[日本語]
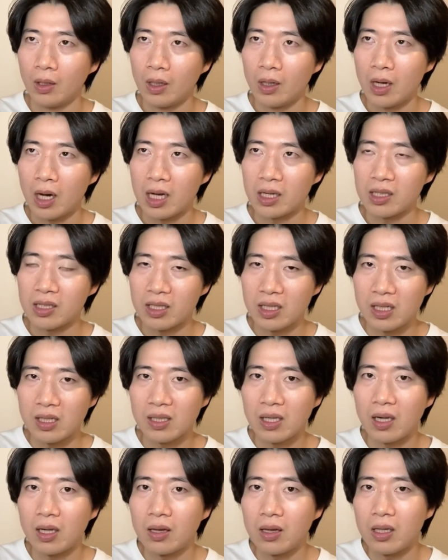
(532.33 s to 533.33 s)
発信
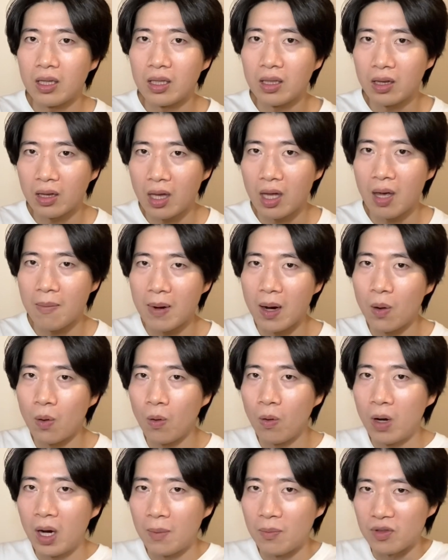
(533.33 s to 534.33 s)
されていて、まあ、
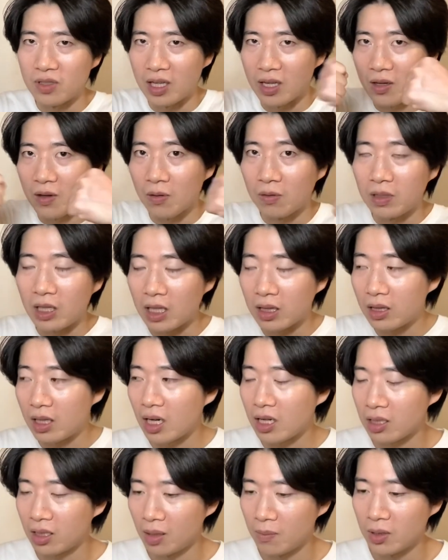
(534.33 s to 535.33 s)
ホッハも全力でやって
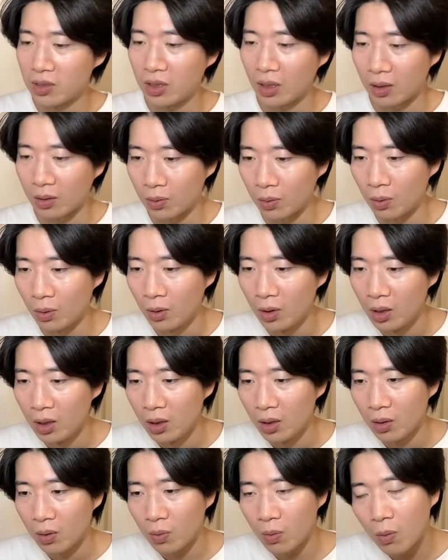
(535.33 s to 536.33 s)
らっしゃいましたけど、
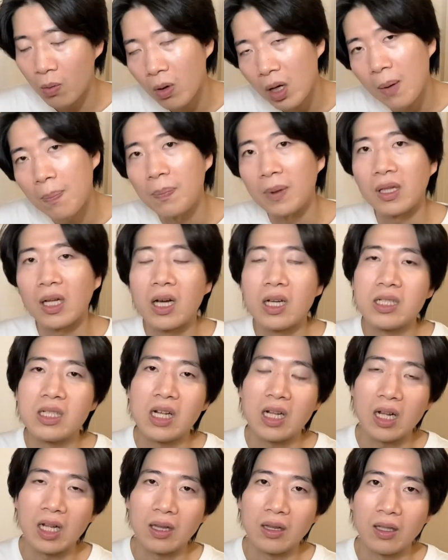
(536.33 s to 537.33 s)
ここやっぱ大事
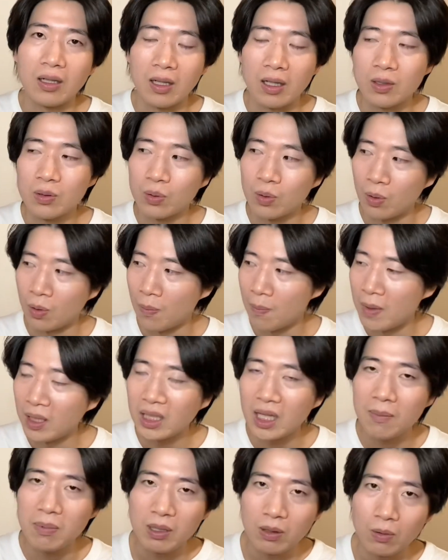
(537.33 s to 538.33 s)
だなってね、ちょっと
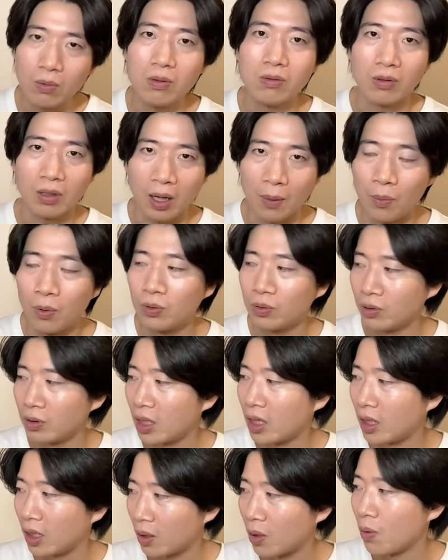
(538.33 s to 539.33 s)
学びというか僕の
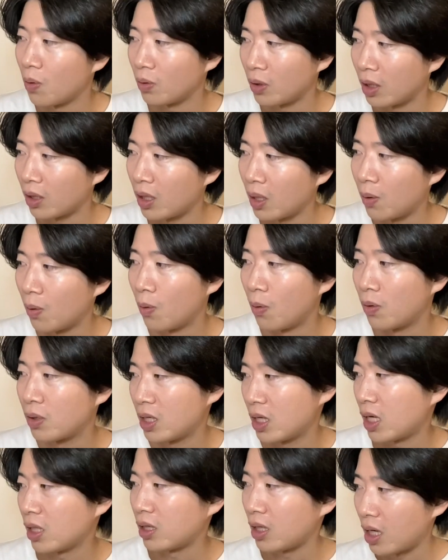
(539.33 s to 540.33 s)
中で今日ね、結構大
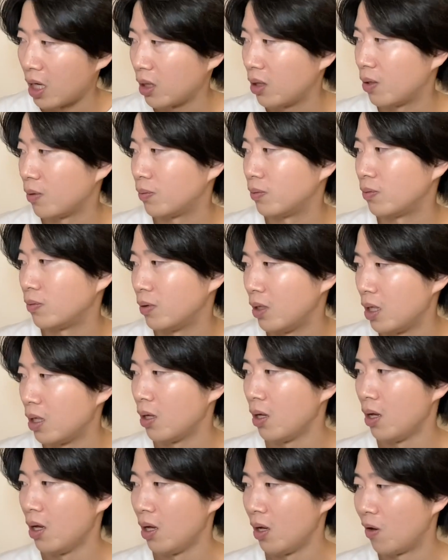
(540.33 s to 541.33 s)
きかったなっていうふう
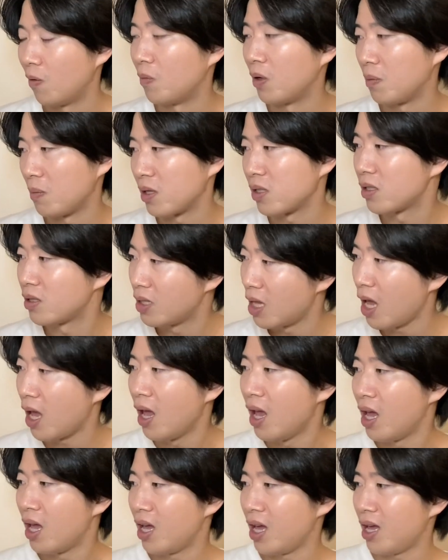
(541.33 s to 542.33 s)
に思います。
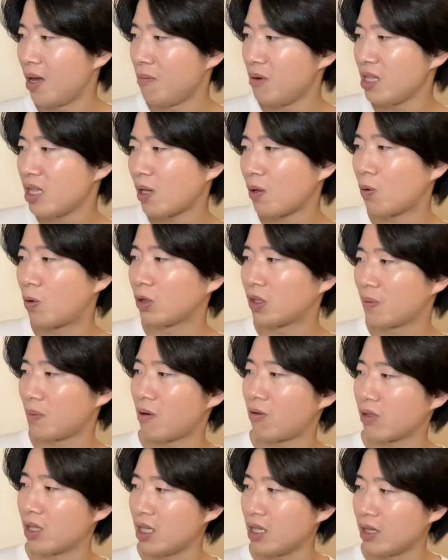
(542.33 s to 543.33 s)
で、えー、みんなの言
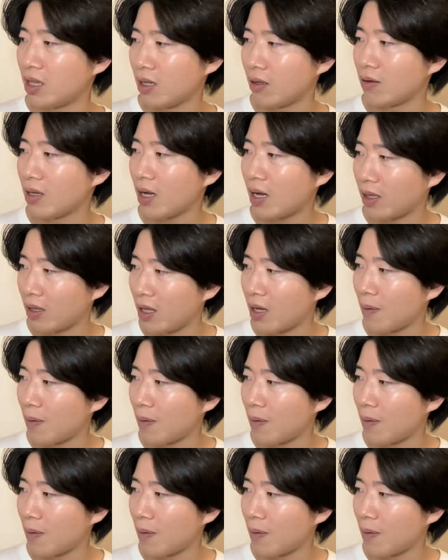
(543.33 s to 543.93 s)
葉を聞いてる中で